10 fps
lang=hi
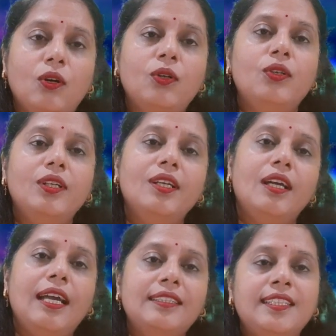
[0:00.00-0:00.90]
और
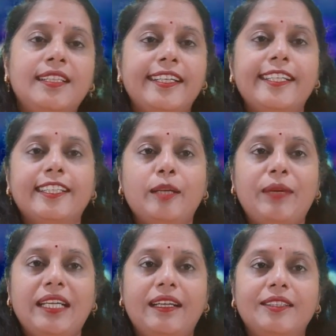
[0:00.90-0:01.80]
एक्सेलरेटर
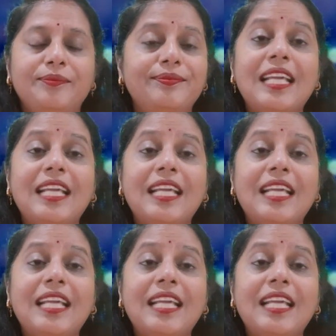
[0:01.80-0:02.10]
दबाया